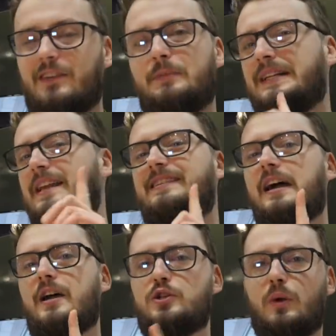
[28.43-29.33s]
Смотрите,
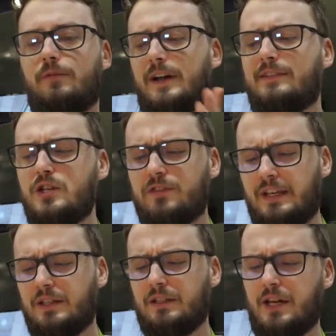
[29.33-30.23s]
какая штука.
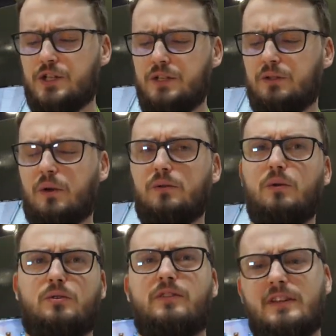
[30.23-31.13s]
Фактически это даже не дрон.
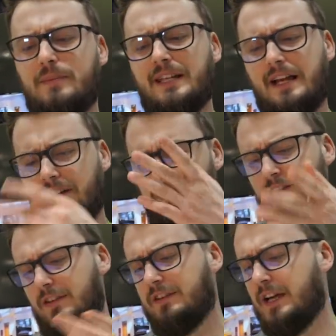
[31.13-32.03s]
Ну, то есть номинально
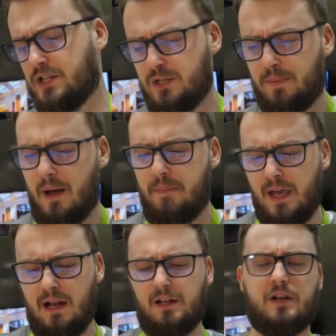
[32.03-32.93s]
здесь есть, конечно,
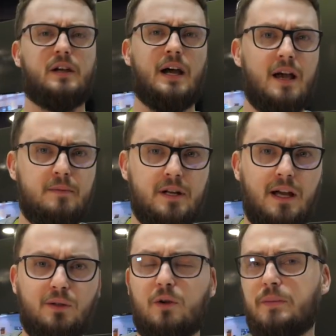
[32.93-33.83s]
пропеллеры, камера,
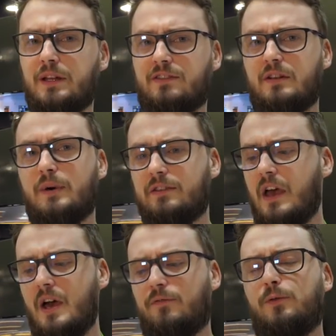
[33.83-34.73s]
которая умеет снимать
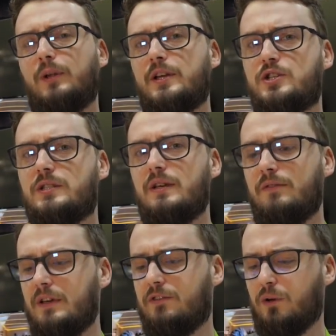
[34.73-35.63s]
Full HD
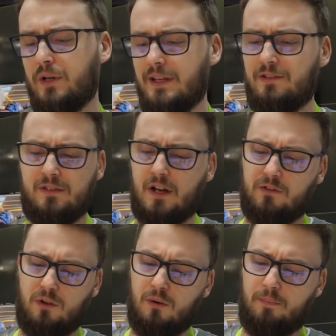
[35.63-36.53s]
видео, есть
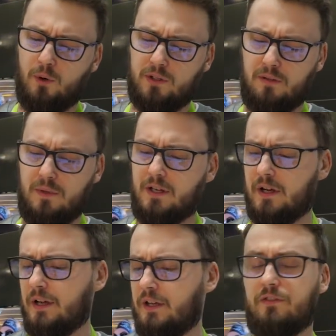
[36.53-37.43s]
разъем под
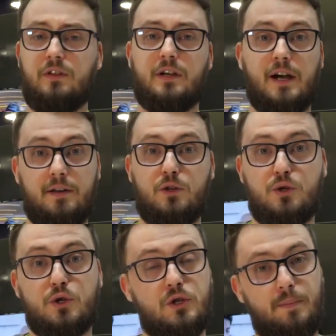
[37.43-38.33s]
microSD
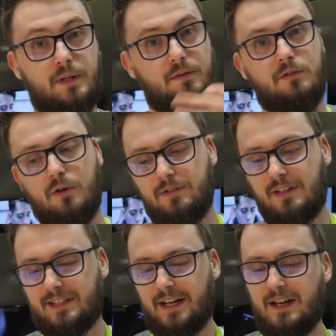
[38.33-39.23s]
карточку, чтобы это видео
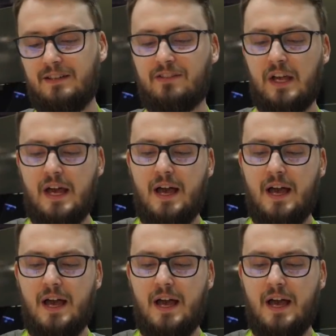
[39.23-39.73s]
где-то хранить.